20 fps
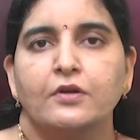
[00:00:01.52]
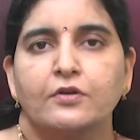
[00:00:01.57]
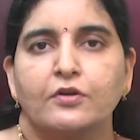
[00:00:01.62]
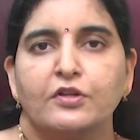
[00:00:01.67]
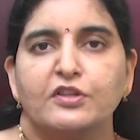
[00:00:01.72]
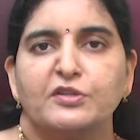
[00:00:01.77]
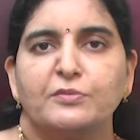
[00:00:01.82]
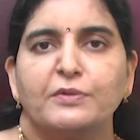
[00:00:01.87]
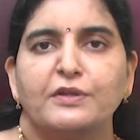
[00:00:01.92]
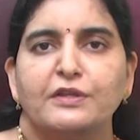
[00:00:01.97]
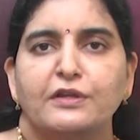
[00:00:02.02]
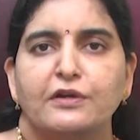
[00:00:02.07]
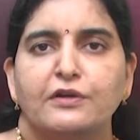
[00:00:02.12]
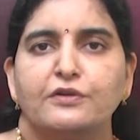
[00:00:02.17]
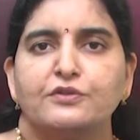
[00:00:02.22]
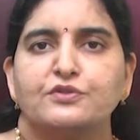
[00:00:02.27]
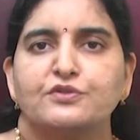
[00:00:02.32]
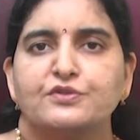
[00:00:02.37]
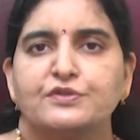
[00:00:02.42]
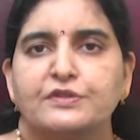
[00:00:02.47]

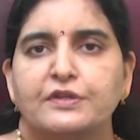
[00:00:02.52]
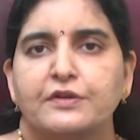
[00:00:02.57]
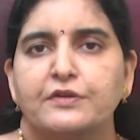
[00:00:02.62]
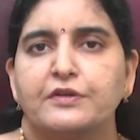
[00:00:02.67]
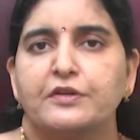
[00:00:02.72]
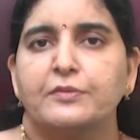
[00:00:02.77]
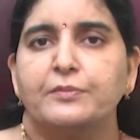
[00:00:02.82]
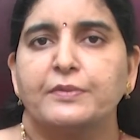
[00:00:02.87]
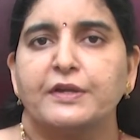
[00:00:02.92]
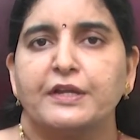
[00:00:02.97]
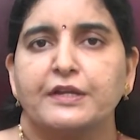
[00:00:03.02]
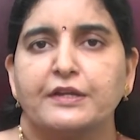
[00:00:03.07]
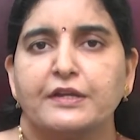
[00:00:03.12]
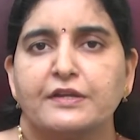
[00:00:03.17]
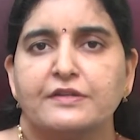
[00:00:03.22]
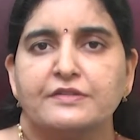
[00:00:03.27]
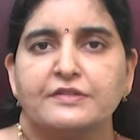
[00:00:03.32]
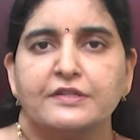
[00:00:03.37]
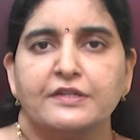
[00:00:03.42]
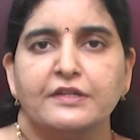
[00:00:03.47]
కొంతమందిలో చూస్తూ ఉంటాం
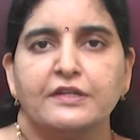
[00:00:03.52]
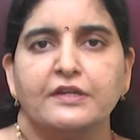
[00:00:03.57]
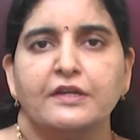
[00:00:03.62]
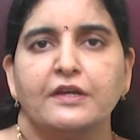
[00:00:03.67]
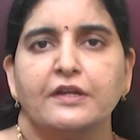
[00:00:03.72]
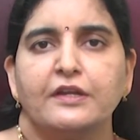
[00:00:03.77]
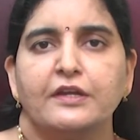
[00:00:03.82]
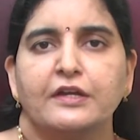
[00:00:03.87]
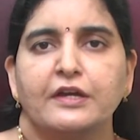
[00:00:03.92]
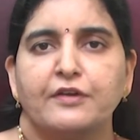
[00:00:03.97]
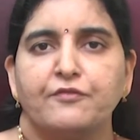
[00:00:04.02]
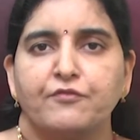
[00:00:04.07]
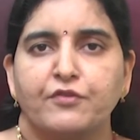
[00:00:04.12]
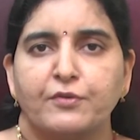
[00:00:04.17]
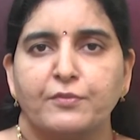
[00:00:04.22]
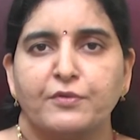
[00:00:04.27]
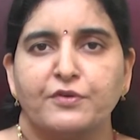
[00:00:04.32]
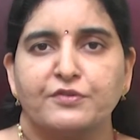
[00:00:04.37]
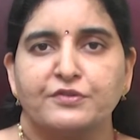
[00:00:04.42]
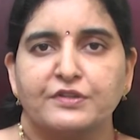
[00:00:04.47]
ప్రెగ్నెన్సీ అని
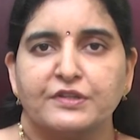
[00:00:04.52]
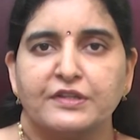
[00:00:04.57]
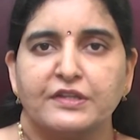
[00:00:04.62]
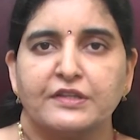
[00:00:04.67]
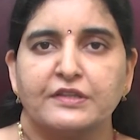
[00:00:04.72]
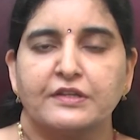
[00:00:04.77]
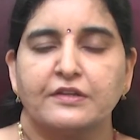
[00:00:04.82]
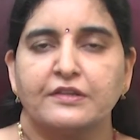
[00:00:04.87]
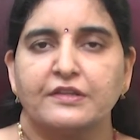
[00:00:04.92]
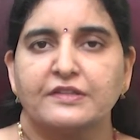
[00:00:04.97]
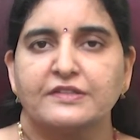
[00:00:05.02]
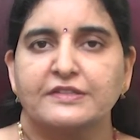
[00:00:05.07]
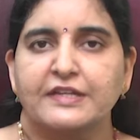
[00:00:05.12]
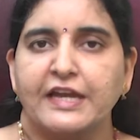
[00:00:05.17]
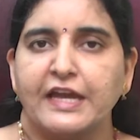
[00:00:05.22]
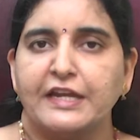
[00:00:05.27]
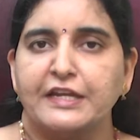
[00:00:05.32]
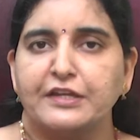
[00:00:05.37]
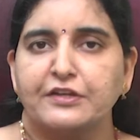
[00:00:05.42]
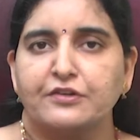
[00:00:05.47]
కన్ఫర్మ్ అవుతుంది తర్వాత
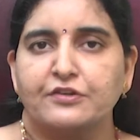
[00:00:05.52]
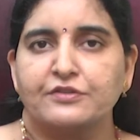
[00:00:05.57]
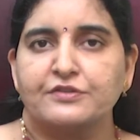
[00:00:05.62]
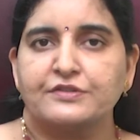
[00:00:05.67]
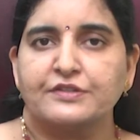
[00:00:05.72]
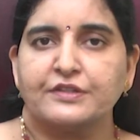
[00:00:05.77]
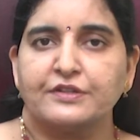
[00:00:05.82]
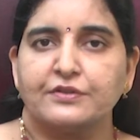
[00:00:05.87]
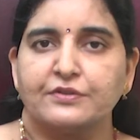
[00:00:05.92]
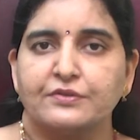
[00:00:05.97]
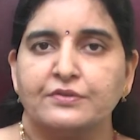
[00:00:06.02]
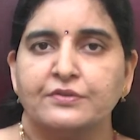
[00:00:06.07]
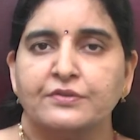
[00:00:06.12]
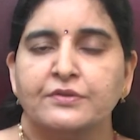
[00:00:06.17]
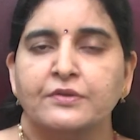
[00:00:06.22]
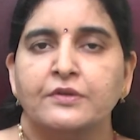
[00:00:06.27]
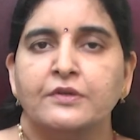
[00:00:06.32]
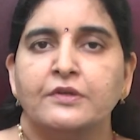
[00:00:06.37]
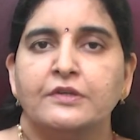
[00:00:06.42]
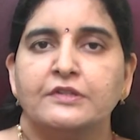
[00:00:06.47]
స్కానింగ్కి వస్తారు
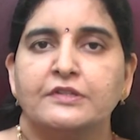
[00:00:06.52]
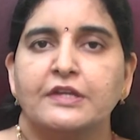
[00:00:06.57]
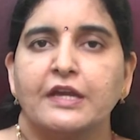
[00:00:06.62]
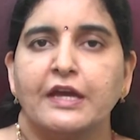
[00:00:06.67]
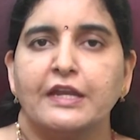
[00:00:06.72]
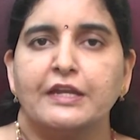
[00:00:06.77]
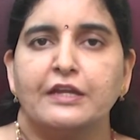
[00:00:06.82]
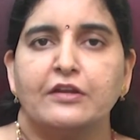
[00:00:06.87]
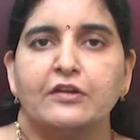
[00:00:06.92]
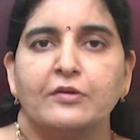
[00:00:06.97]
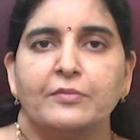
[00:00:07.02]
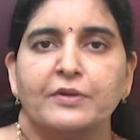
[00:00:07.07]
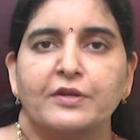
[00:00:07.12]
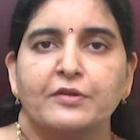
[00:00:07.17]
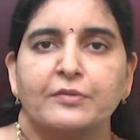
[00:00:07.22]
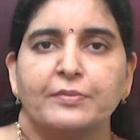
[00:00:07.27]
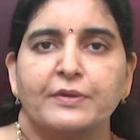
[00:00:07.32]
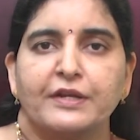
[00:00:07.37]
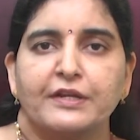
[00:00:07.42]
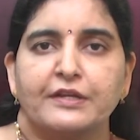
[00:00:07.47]
స్కానింగ్లో
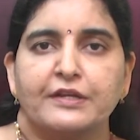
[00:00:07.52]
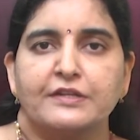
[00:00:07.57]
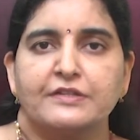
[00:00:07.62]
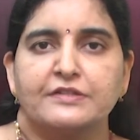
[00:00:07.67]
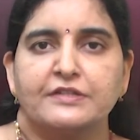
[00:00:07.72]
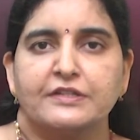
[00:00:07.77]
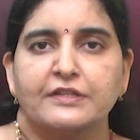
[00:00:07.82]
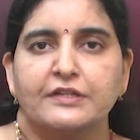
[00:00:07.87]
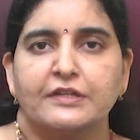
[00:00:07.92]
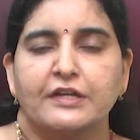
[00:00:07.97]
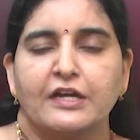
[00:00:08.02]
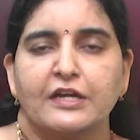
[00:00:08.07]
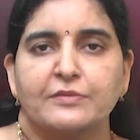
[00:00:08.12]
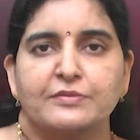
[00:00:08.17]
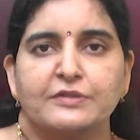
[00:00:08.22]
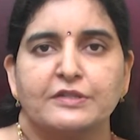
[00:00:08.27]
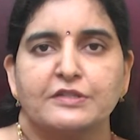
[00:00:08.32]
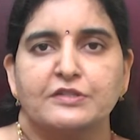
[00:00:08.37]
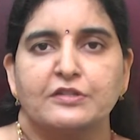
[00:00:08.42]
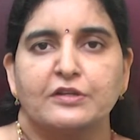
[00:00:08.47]
మనకు ప్రెగ్నెన్సీ
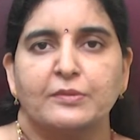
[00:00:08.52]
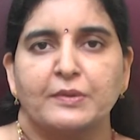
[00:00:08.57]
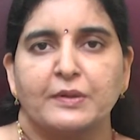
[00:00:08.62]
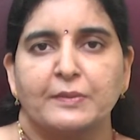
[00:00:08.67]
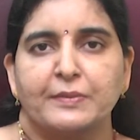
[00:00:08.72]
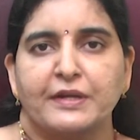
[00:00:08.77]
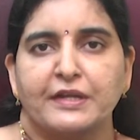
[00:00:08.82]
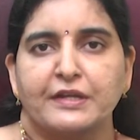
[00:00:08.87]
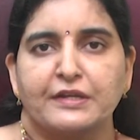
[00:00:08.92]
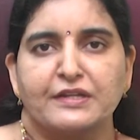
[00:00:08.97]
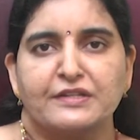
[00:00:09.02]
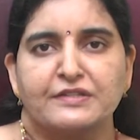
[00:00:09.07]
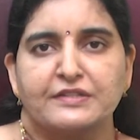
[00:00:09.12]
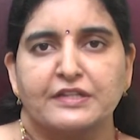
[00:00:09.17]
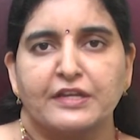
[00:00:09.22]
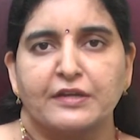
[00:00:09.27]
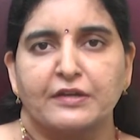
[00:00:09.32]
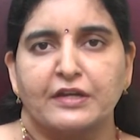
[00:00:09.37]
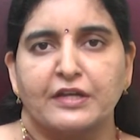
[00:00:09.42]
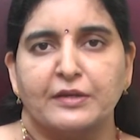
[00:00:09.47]
గర్భసంచి లోపల
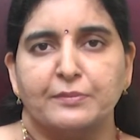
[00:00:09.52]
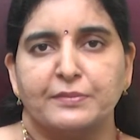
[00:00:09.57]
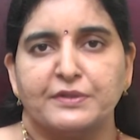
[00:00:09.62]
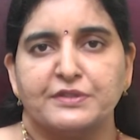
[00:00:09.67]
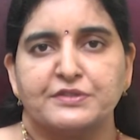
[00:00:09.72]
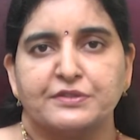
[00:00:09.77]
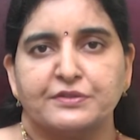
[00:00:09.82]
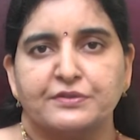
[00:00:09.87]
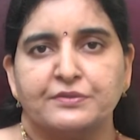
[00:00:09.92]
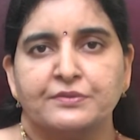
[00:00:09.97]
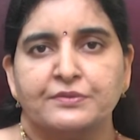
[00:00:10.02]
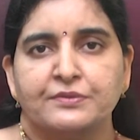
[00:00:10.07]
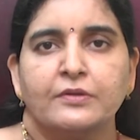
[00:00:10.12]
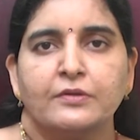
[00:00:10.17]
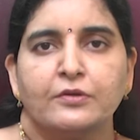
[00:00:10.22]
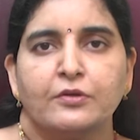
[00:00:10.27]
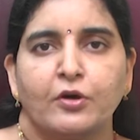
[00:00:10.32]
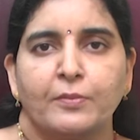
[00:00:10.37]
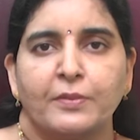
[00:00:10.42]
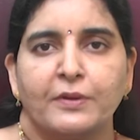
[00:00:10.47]
ప్రెగ్నెన్సీ ఏం అనిపించదు
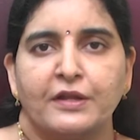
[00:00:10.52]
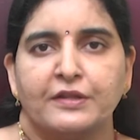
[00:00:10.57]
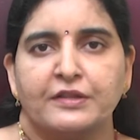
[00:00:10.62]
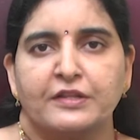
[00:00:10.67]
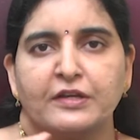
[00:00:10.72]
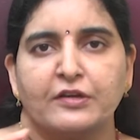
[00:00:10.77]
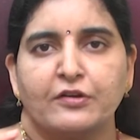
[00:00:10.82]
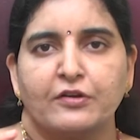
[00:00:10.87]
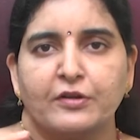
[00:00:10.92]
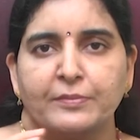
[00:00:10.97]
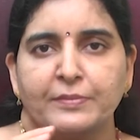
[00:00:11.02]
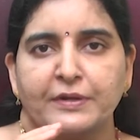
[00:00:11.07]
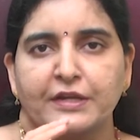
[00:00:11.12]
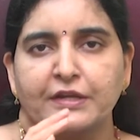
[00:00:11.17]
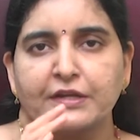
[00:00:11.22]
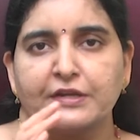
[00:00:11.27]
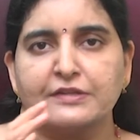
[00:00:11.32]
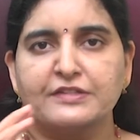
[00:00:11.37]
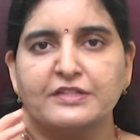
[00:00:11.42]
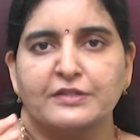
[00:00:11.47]
లోపలంతా కూడా
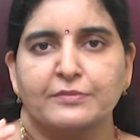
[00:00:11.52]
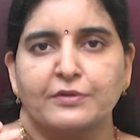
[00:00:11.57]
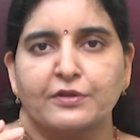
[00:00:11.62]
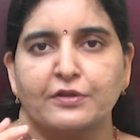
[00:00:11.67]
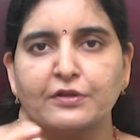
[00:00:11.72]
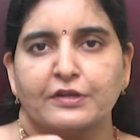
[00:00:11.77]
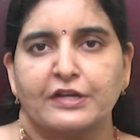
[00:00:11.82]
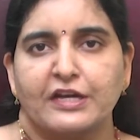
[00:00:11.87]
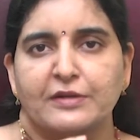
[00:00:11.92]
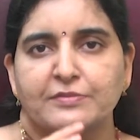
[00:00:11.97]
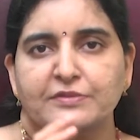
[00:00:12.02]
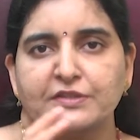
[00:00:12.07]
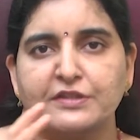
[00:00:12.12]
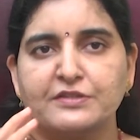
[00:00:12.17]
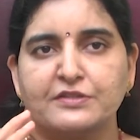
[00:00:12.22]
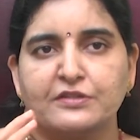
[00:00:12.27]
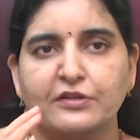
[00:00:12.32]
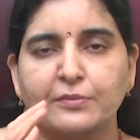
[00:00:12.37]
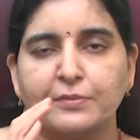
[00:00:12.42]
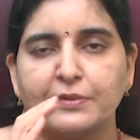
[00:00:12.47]
ప్రెగ్నెన్సీ బదులు
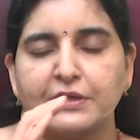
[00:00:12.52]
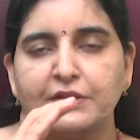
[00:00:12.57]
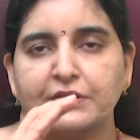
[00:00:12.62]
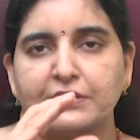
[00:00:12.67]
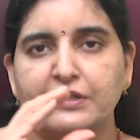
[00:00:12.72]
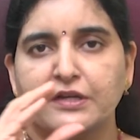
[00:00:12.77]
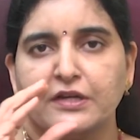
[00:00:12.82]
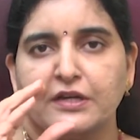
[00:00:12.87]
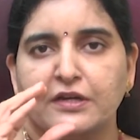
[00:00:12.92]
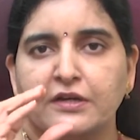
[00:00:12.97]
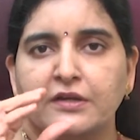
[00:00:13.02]
గర్భసంచి లోపలంతా